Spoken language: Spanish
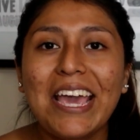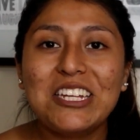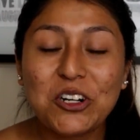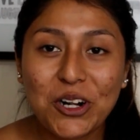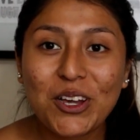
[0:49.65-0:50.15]

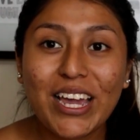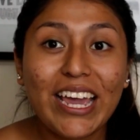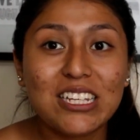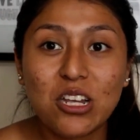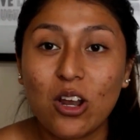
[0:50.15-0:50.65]
Yo creo
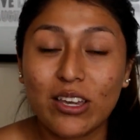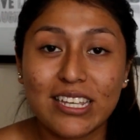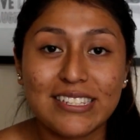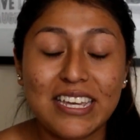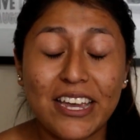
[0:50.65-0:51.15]
que eso es lo
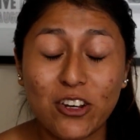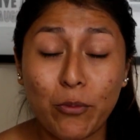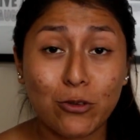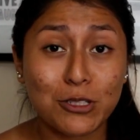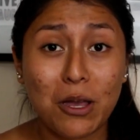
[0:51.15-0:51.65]
que hacía y no
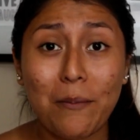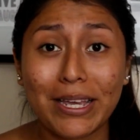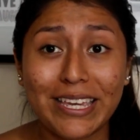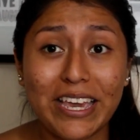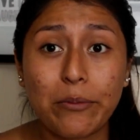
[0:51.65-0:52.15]
me gustaba
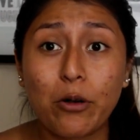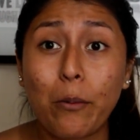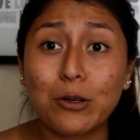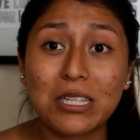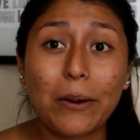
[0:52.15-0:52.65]
maquillarme,
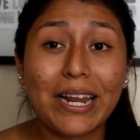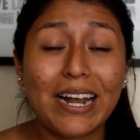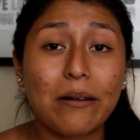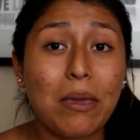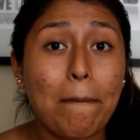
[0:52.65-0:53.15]
no me gustaba
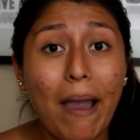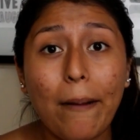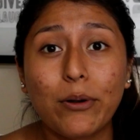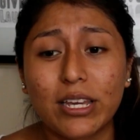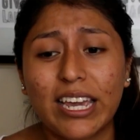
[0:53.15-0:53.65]
arreglarme
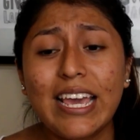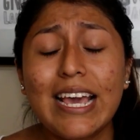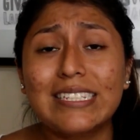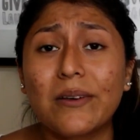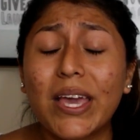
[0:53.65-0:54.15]
más porque
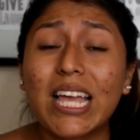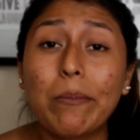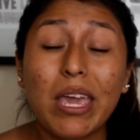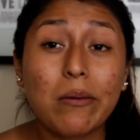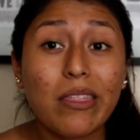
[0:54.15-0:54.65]
sabía que
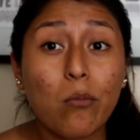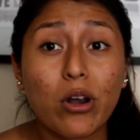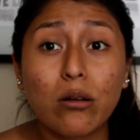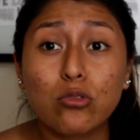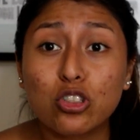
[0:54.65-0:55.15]
me iba a
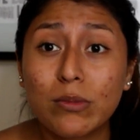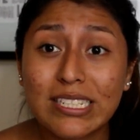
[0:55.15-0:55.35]
demorar mucho